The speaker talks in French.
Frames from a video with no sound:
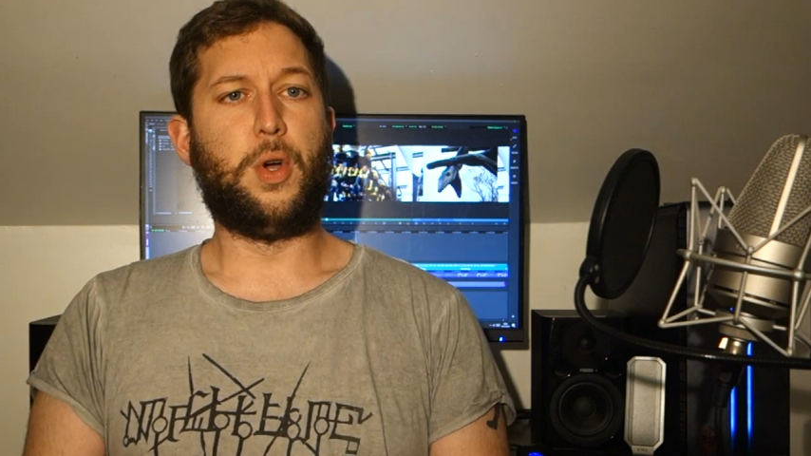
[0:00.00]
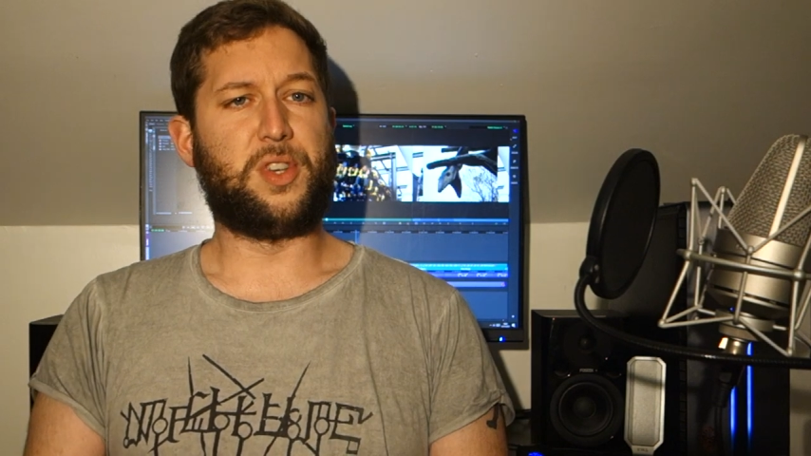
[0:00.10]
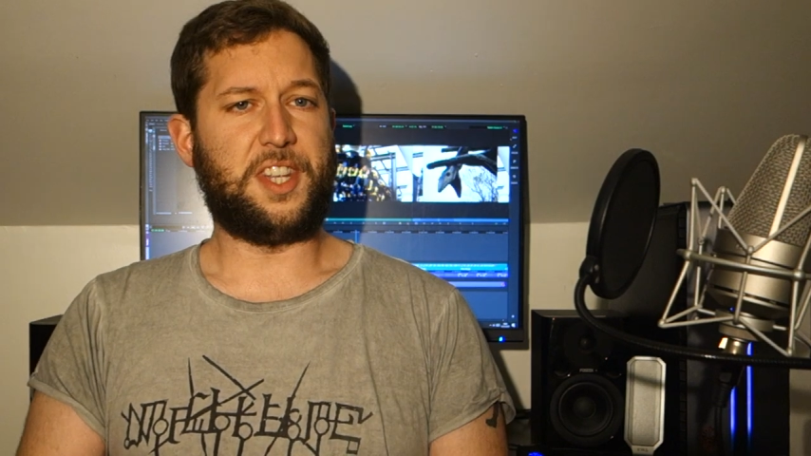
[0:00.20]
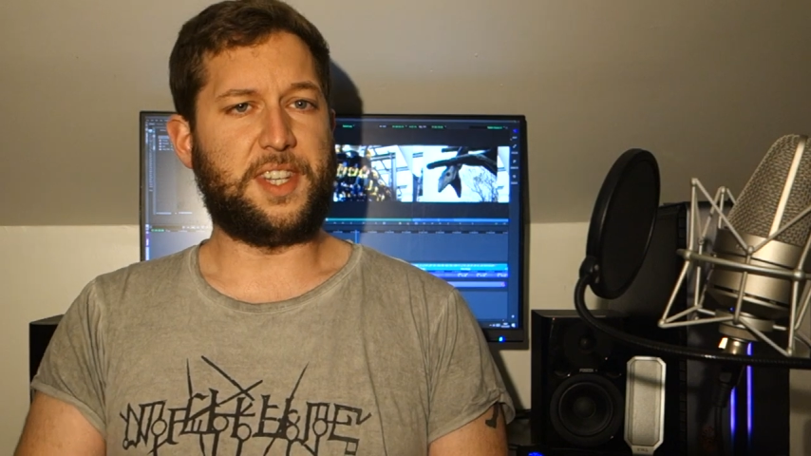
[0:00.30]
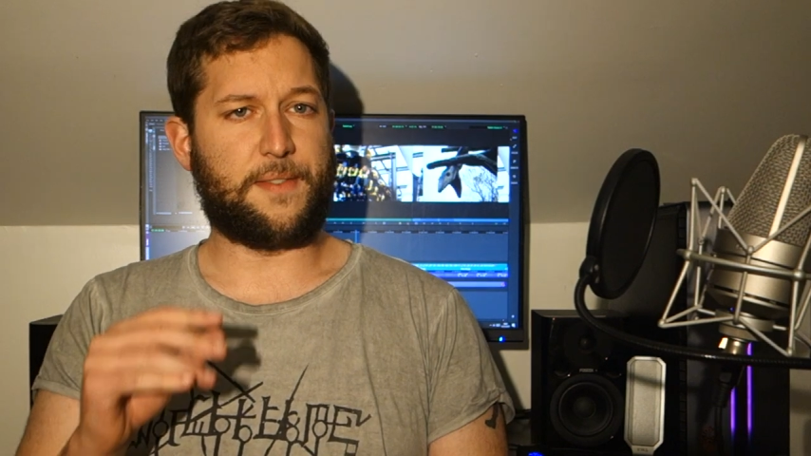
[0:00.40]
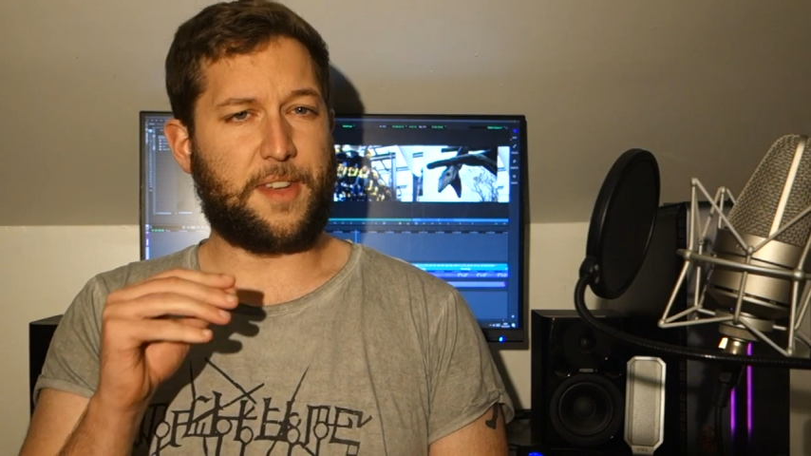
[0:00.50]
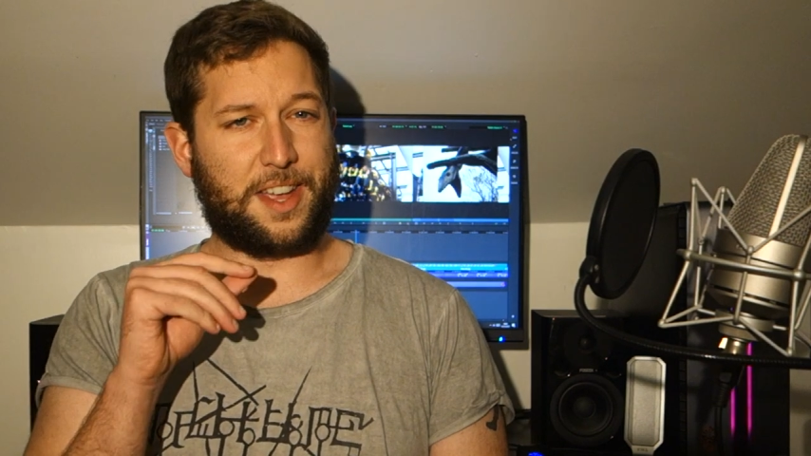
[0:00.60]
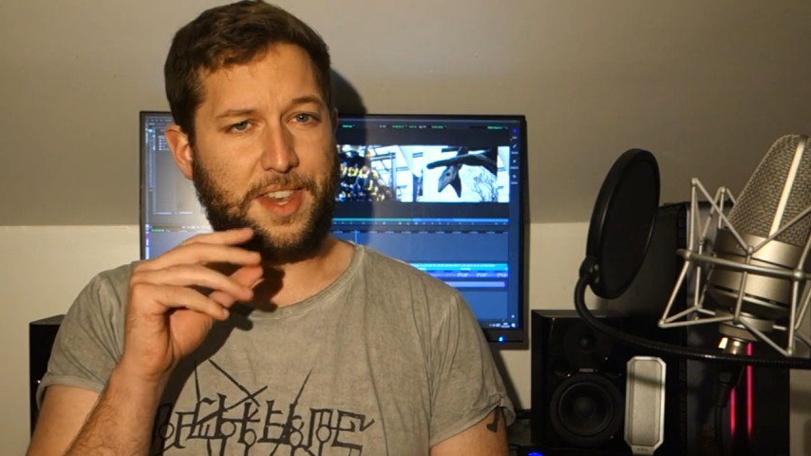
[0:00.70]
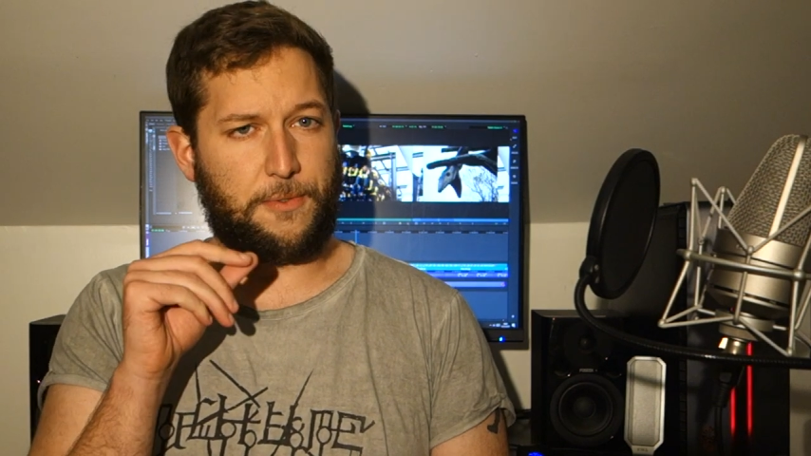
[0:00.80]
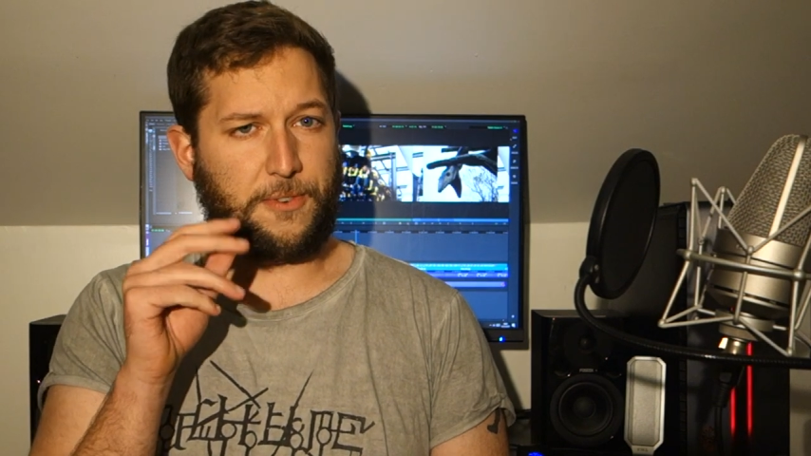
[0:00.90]
Mais aussi ils avaient
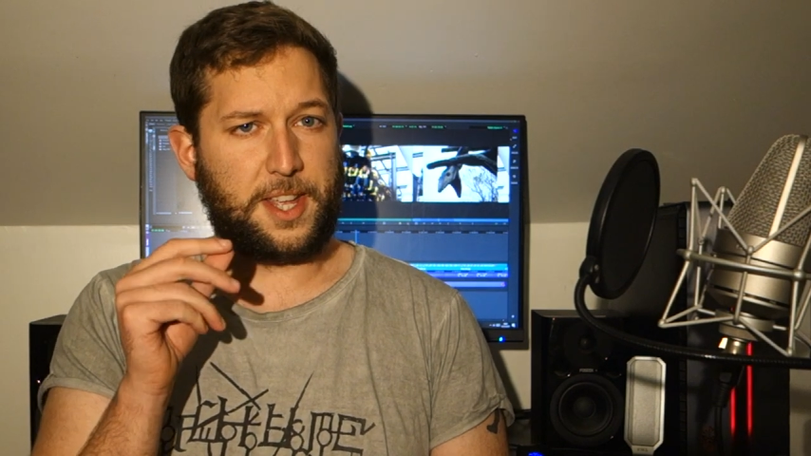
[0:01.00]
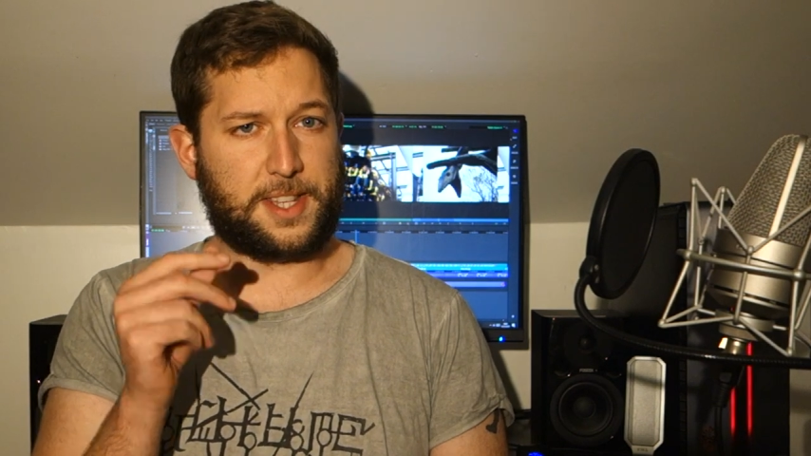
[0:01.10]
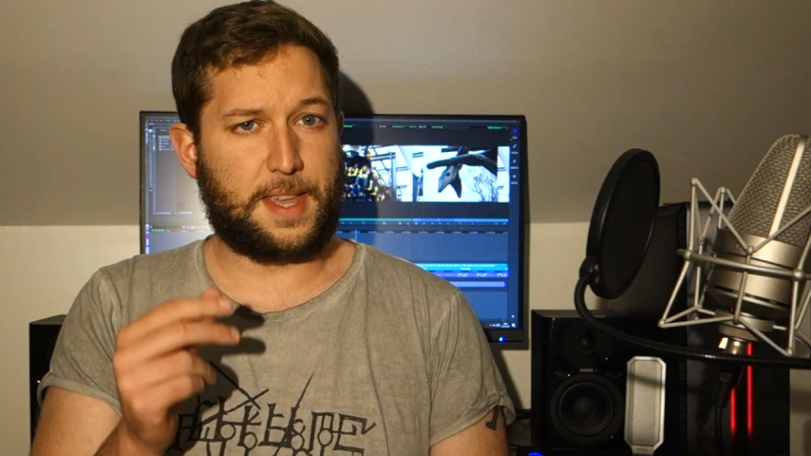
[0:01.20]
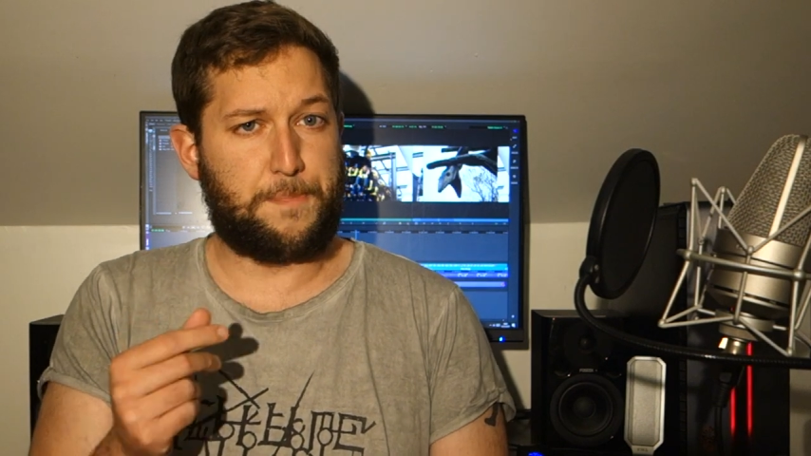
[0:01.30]
reniflé ce qui